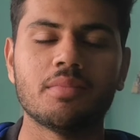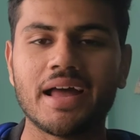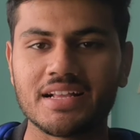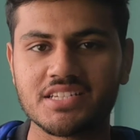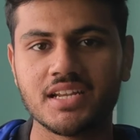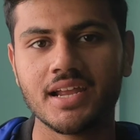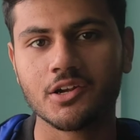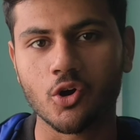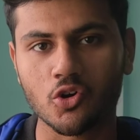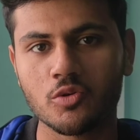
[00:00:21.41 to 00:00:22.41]
मैं एक्चुअली एक
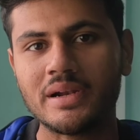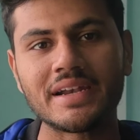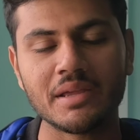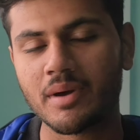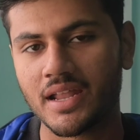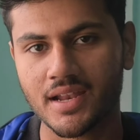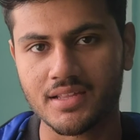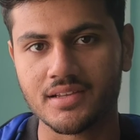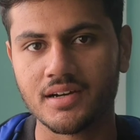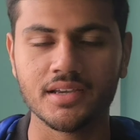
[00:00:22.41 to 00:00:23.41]
डॉक्यूमेंट्री बना रहा
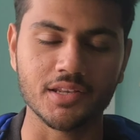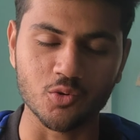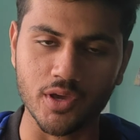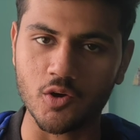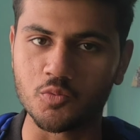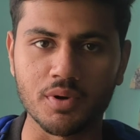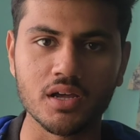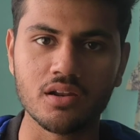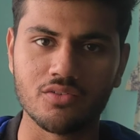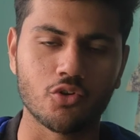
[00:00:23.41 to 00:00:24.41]
था इनू के ऊपर